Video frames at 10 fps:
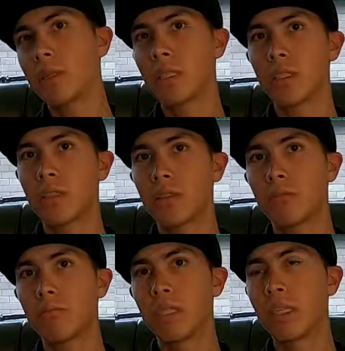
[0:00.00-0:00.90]
มันก็จะ
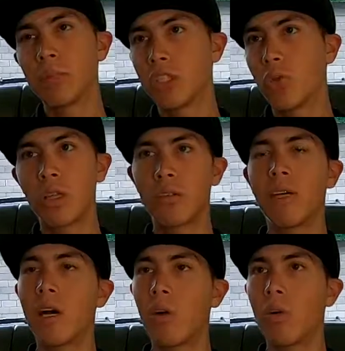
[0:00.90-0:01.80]
มันก็มีช่วงที่
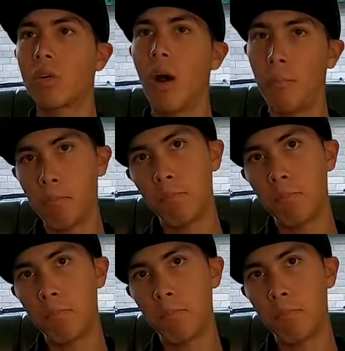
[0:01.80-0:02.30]
ว่าเราดรอก